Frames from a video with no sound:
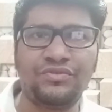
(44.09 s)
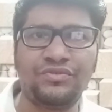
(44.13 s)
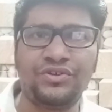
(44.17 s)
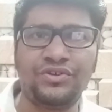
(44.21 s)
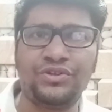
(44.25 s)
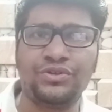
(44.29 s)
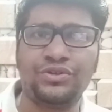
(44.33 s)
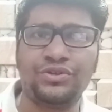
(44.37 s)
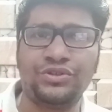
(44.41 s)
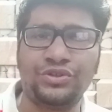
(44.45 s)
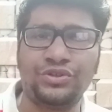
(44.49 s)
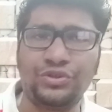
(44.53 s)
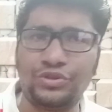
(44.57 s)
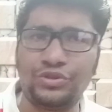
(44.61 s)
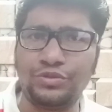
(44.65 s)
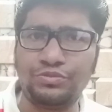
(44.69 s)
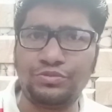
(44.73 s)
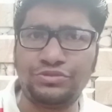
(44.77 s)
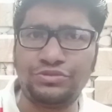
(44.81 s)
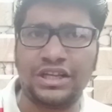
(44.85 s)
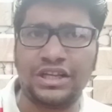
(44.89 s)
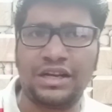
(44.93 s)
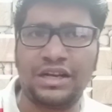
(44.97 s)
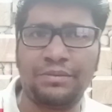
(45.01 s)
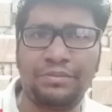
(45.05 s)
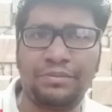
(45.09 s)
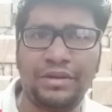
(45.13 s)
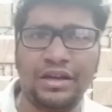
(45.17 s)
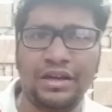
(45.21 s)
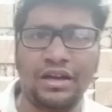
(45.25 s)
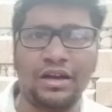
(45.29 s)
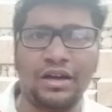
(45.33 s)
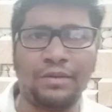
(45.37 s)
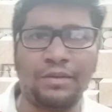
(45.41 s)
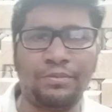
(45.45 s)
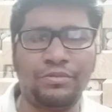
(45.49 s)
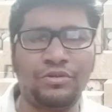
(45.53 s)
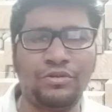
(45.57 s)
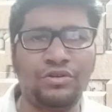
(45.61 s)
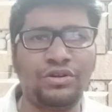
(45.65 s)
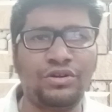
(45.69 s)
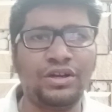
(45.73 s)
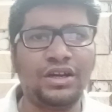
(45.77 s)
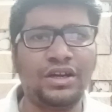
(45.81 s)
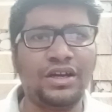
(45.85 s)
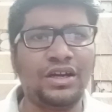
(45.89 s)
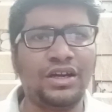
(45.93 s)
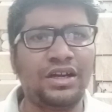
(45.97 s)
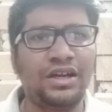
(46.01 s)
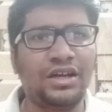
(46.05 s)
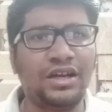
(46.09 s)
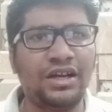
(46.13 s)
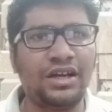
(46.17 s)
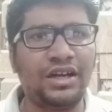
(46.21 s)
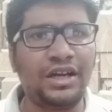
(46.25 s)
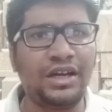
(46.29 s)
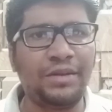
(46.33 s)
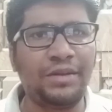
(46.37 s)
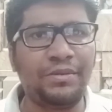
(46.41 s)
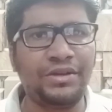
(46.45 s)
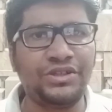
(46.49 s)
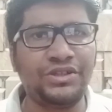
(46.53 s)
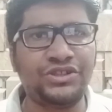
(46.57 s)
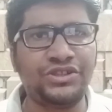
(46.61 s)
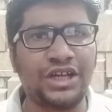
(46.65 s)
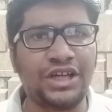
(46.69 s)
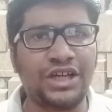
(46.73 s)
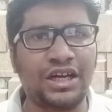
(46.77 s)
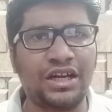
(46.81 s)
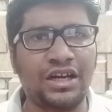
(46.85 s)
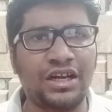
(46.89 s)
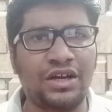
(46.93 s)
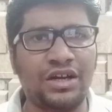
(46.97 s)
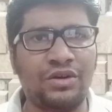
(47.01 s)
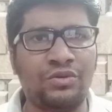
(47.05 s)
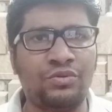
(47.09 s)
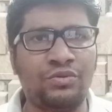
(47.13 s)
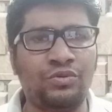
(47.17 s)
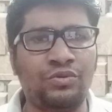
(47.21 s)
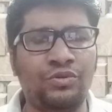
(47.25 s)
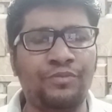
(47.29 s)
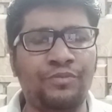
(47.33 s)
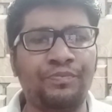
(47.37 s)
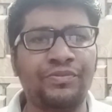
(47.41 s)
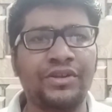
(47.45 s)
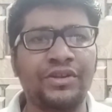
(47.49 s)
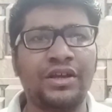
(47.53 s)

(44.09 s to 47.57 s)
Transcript: वीडियो यूट्यूब चैनल पे अपलोड करने में जा रहा हूँ